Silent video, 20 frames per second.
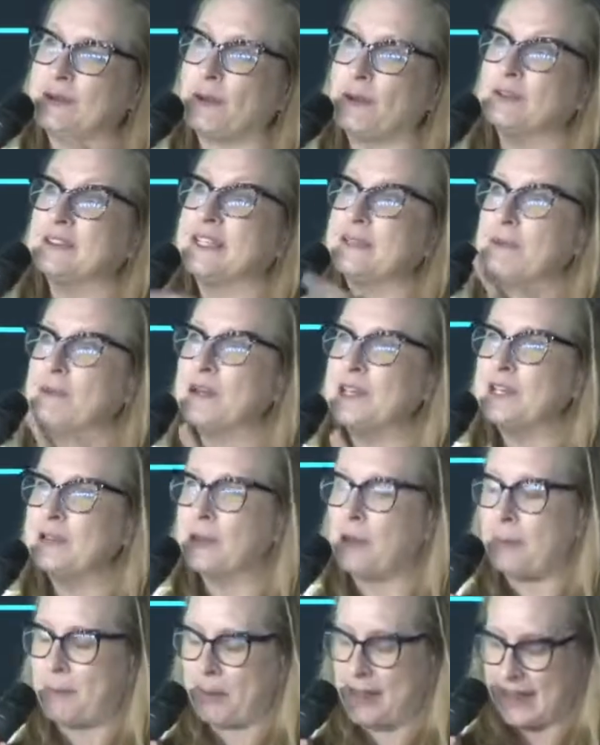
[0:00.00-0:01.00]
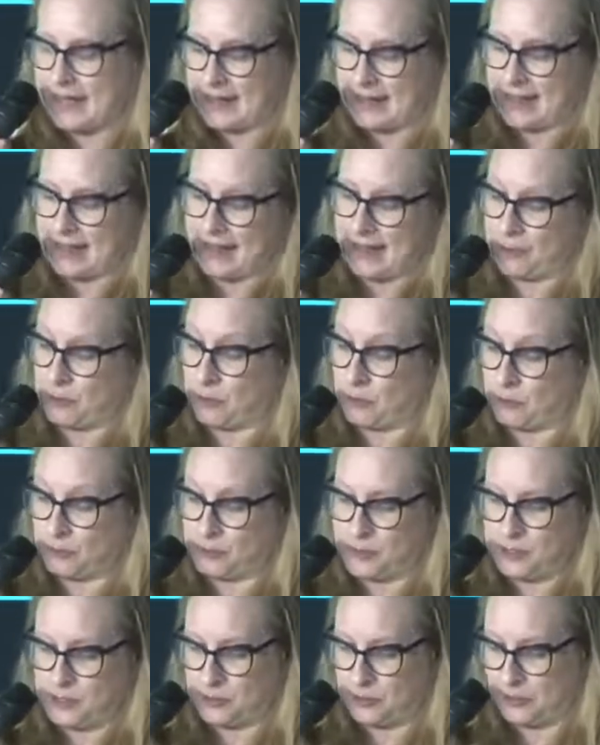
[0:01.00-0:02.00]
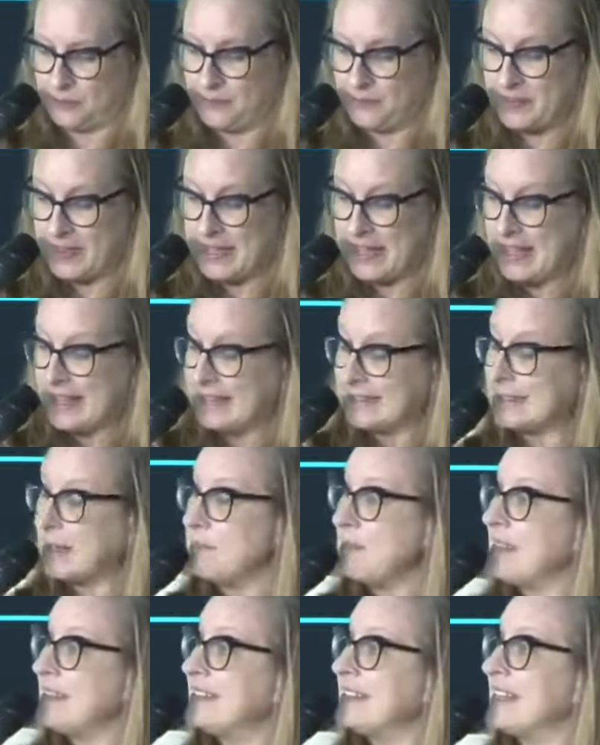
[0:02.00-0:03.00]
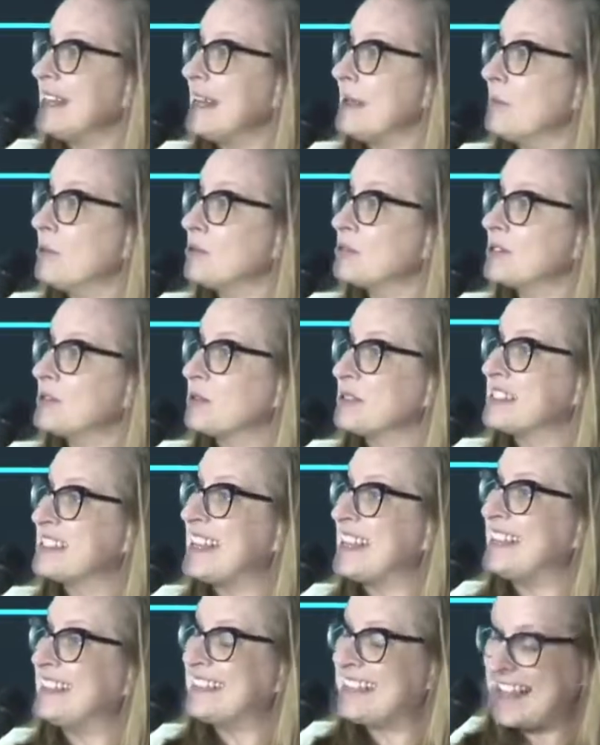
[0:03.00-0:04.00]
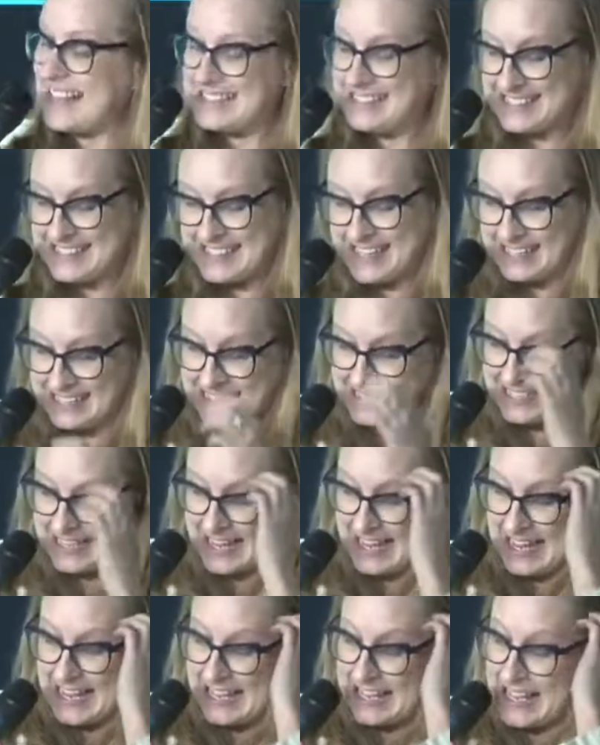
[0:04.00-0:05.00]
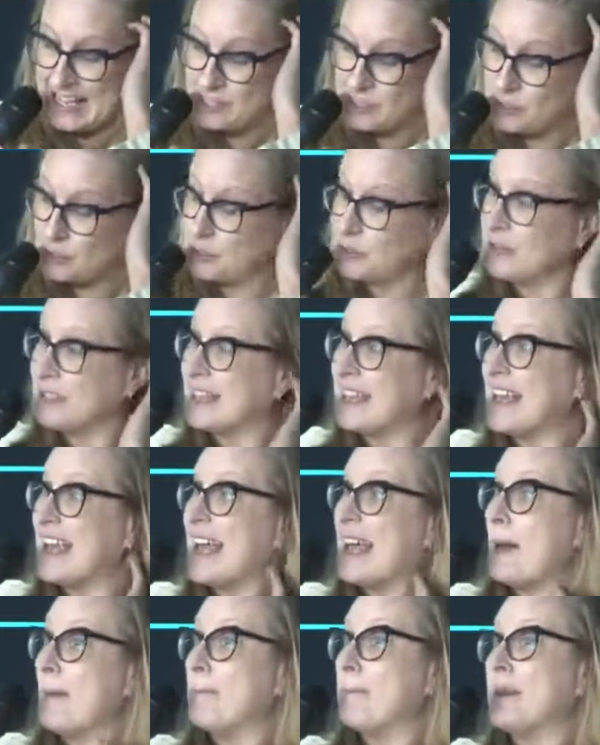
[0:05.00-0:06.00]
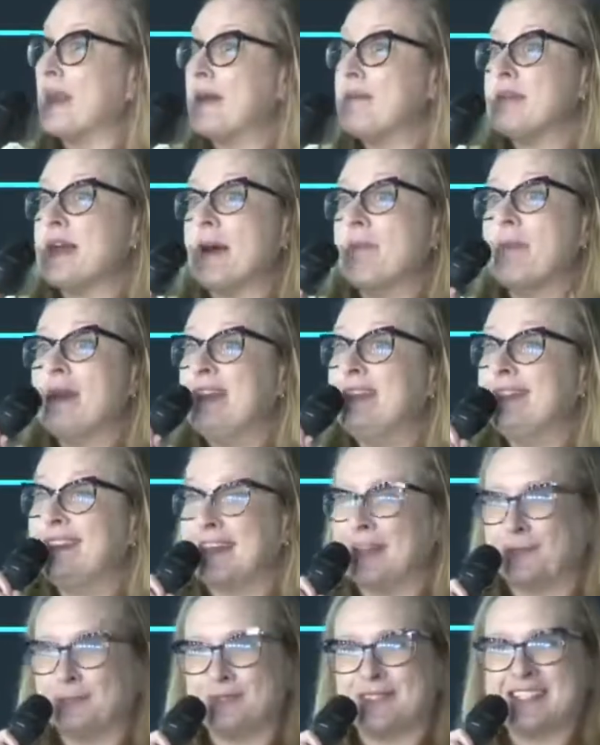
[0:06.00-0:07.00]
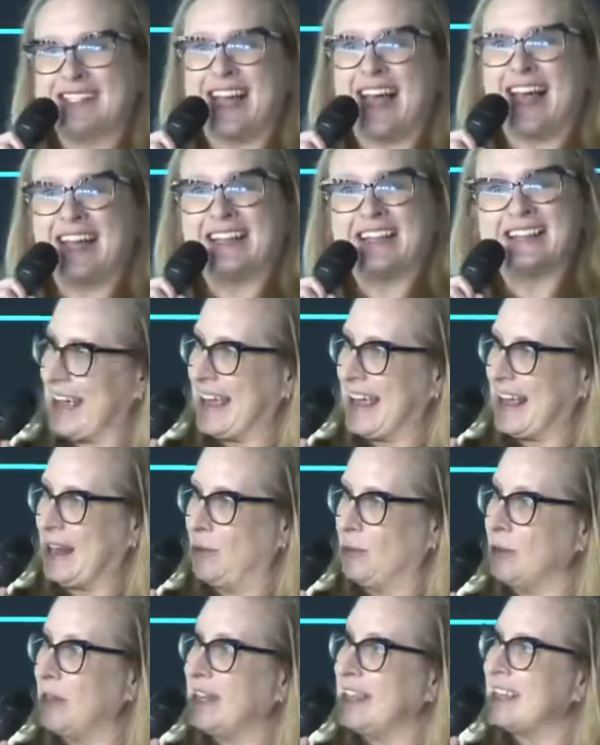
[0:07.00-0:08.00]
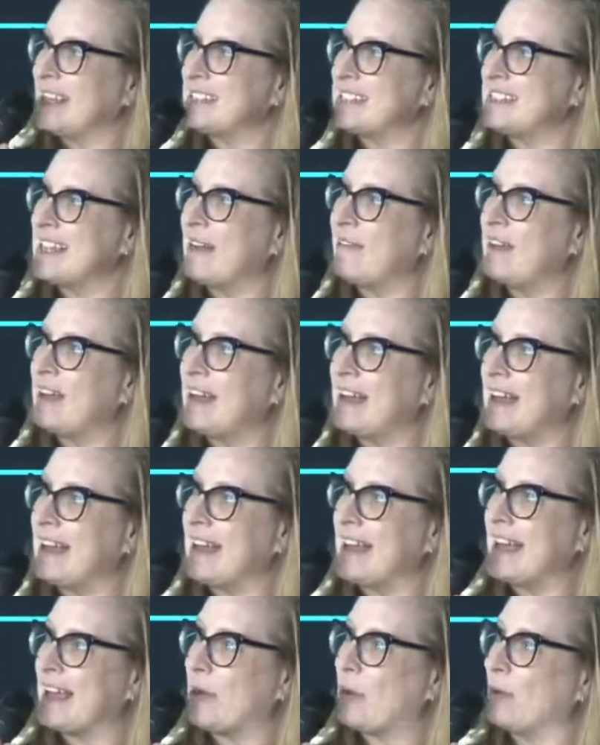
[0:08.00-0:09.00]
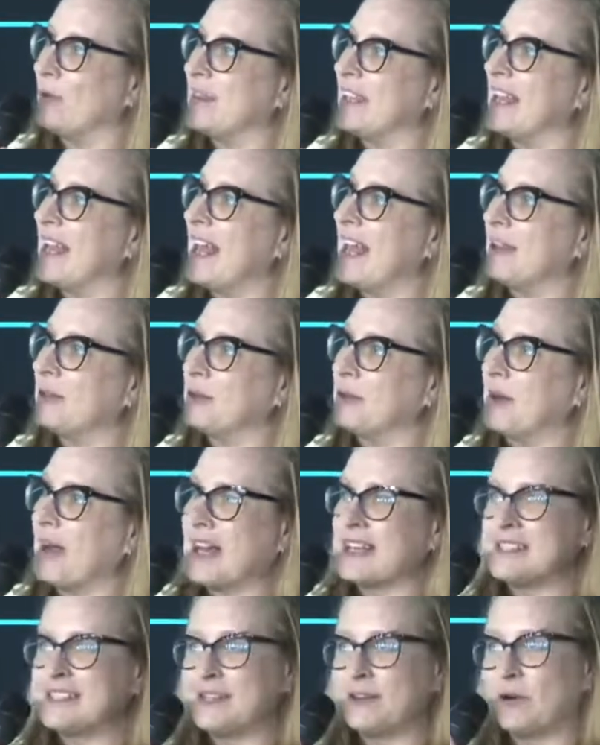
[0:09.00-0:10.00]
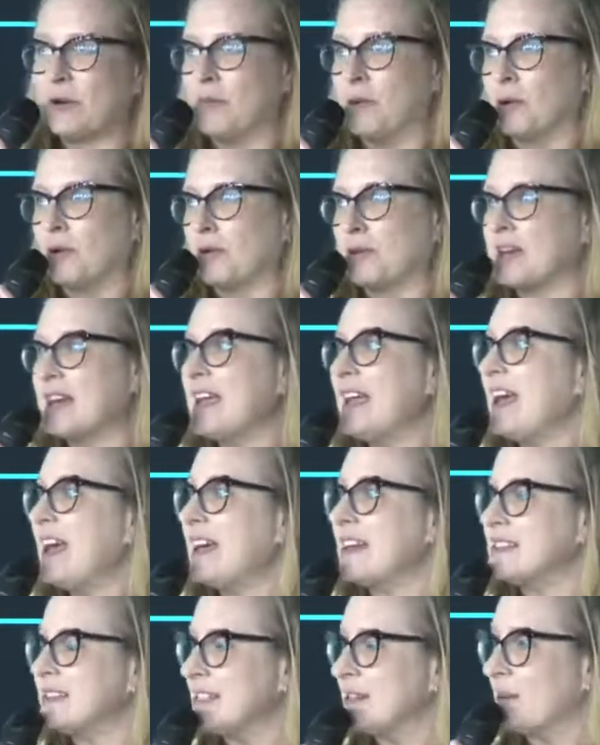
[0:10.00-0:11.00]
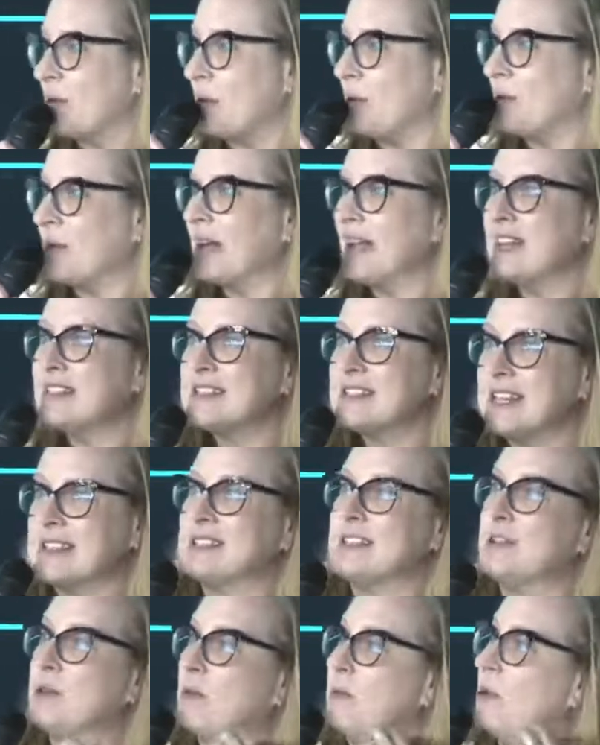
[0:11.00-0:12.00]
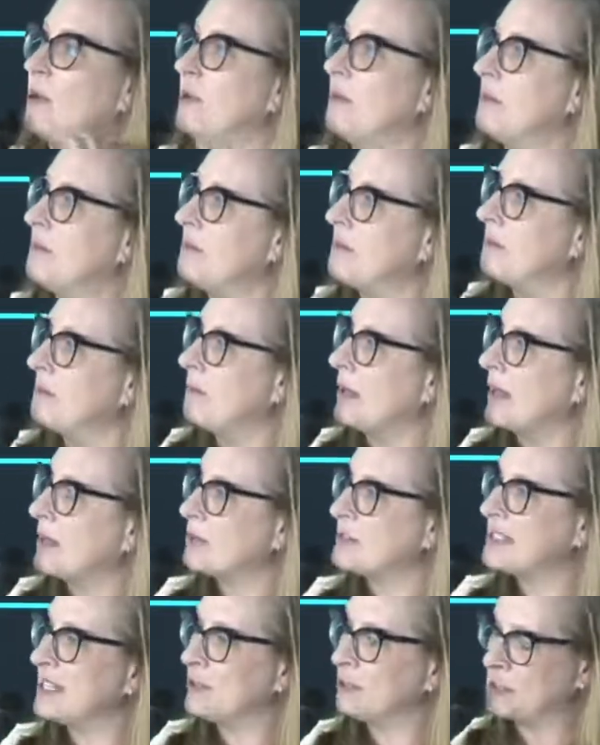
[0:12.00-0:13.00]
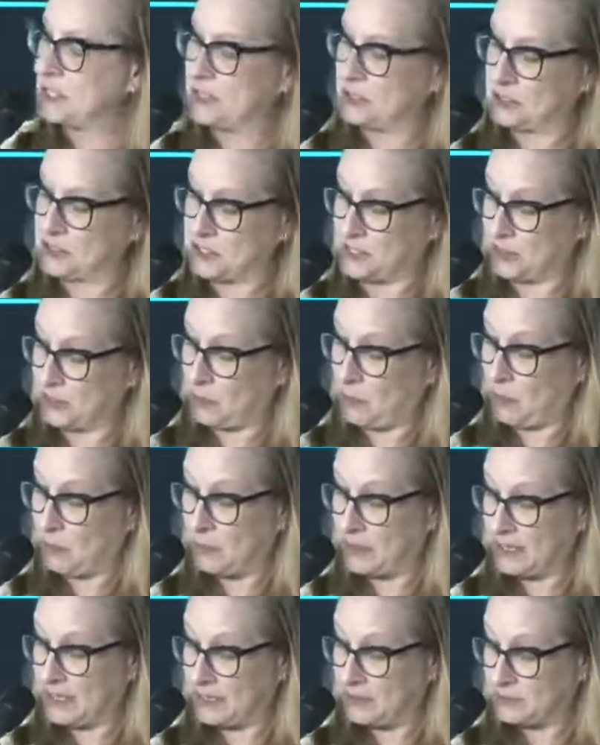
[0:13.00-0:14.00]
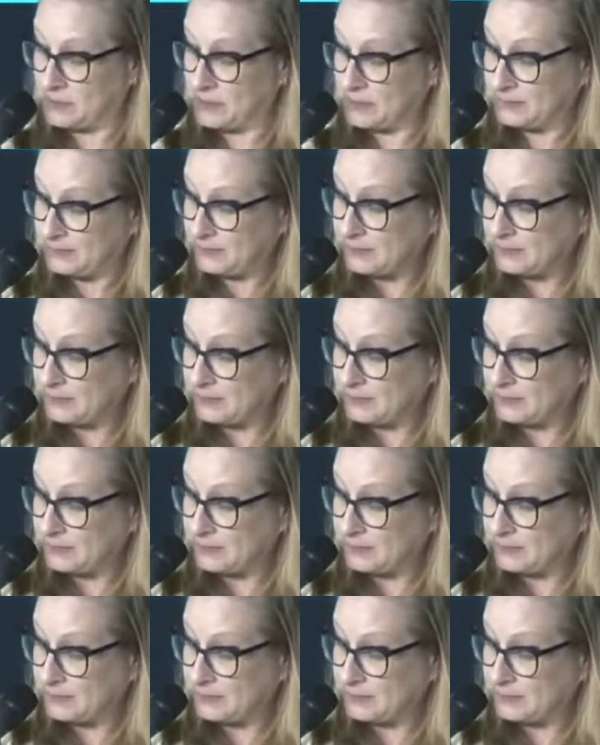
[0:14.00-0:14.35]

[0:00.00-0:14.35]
contribuido para la corrupción. También tenemos sentencias que son previamente anunciadas. Lula le estaba condenado, así como Correa, así como Glass, así como varios de nuestros compañeros.